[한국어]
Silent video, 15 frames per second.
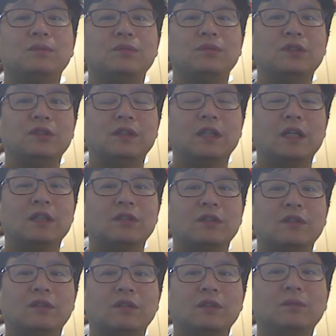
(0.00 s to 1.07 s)
분들이 계세요.
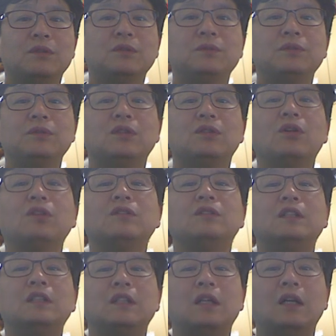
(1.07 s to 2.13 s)
그러면 그분들 더
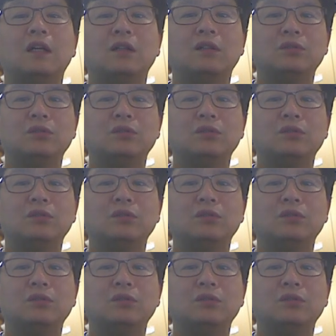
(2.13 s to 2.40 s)
드리냐?